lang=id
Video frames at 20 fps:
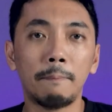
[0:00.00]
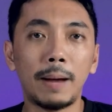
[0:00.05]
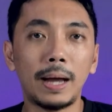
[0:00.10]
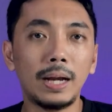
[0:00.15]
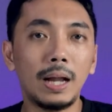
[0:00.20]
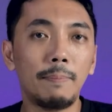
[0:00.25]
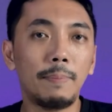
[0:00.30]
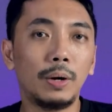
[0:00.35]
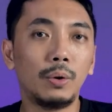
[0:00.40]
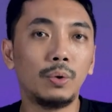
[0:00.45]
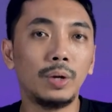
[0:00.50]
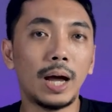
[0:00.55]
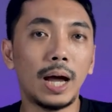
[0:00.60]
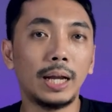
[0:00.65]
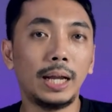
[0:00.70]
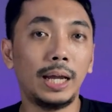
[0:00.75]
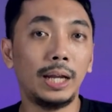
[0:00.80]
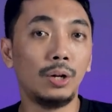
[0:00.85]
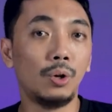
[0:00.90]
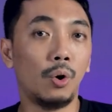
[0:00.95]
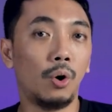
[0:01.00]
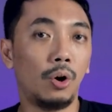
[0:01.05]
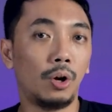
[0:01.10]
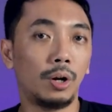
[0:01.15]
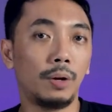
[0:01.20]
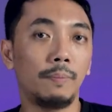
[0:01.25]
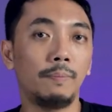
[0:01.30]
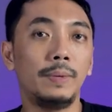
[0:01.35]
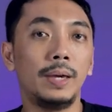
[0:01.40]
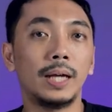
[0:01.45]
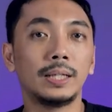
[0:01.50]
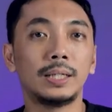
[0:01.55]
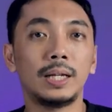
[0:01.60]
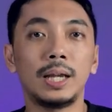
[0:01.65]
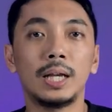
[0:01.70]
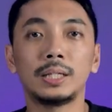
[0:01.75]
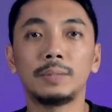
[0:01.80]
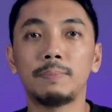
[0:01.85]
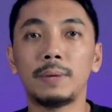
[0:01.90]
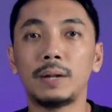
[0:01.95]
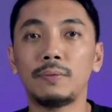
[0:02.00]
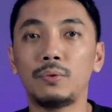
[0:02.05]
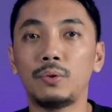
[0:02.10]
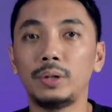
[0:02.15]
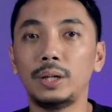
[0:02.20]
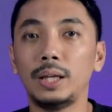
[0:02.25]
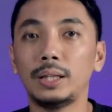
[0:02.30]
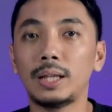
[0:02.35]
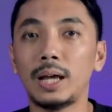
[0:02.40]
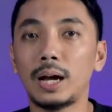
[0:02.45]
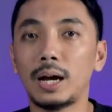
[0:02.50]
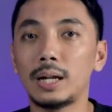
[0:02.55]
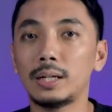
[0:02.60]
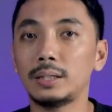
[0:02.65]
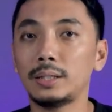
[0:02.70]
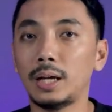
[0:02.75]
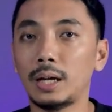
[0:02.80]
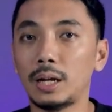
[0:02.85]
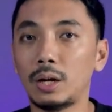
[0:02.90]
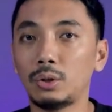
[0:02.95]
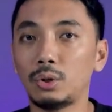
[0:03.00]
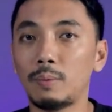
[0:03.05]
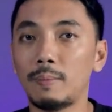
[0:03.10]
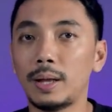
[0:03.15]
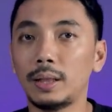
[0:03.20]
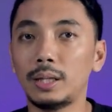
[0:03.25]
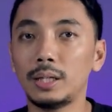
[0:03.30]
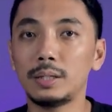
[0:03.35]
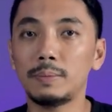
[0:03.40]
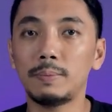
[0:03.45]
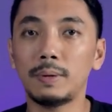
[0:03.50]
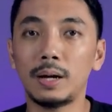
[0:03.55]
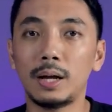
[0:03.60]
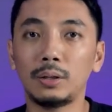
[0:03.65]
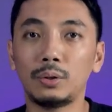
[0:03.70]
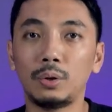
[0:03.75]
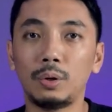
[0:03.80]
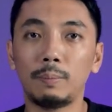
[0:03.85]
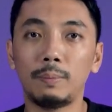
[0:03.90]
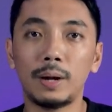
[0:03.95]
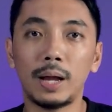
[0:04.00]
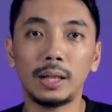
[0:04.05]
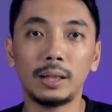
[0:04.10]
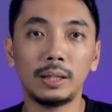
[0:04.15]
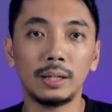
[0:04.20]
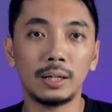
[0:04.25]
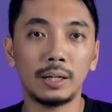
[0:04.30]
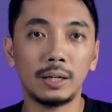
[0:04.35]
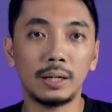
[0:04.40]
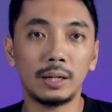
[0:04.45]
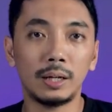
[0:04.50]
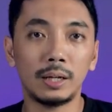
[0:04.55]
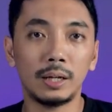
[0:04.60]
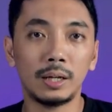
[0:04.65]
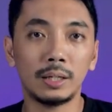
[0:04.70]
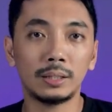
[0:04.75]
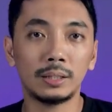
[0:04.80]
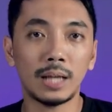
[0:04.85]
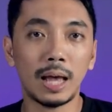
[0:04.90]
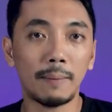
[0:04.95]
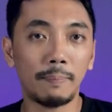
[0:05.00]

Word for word: Pada penggunaan indoor, biasanya smartphone kita akan secara otomatis mengatur brightness